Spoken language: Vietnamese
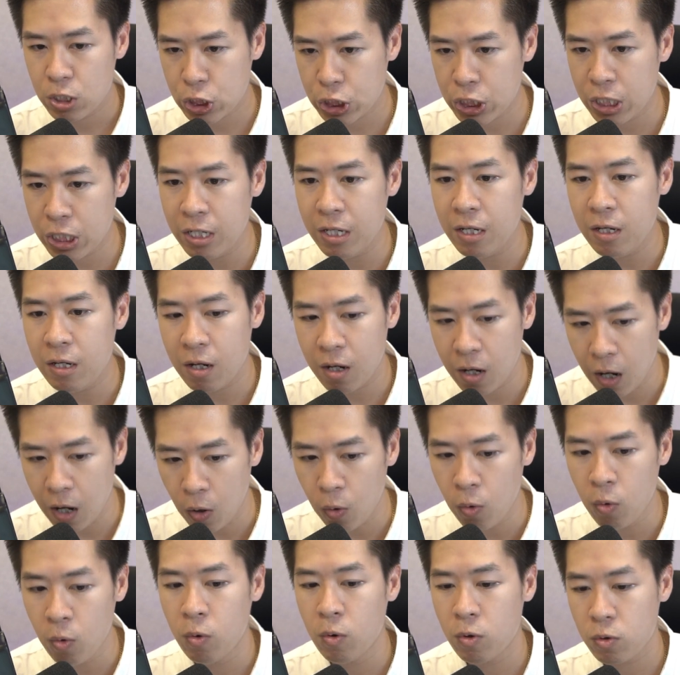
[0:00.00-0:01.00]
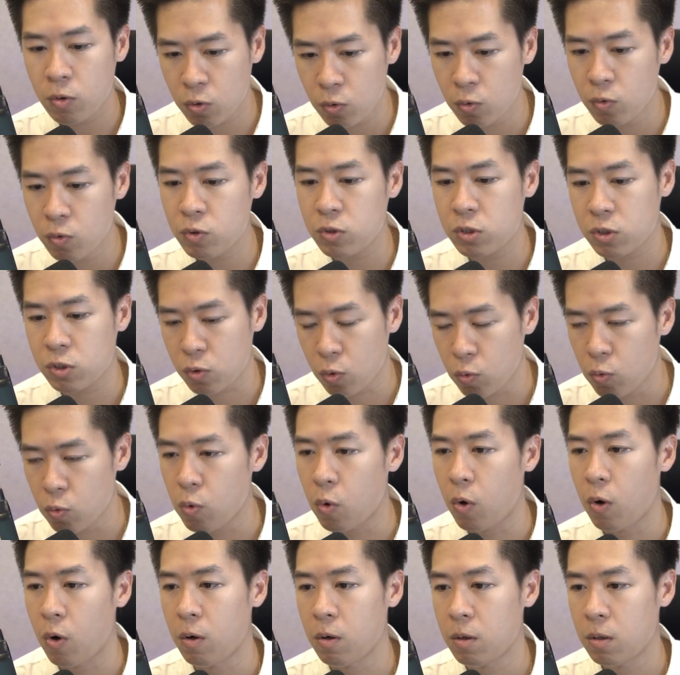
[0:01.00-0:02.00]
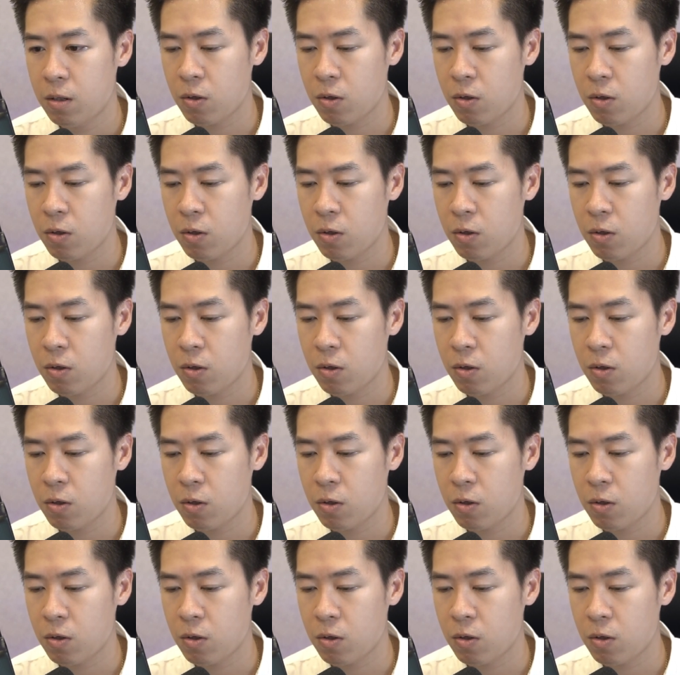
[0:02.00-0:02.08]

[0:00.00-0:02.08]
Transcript: she go to school.